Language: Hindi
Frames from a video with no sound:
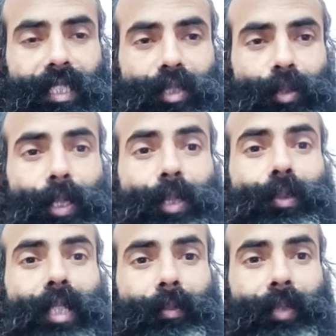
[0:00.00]
जो हिंदू
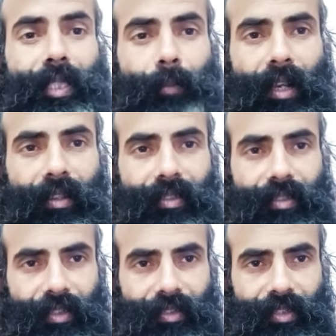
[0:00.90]
धर्म के महान
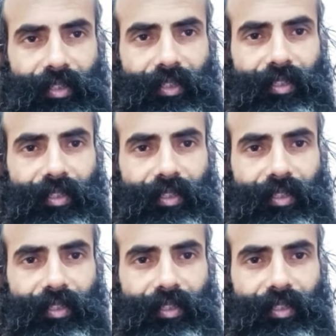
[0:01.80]
ग्रंथ थे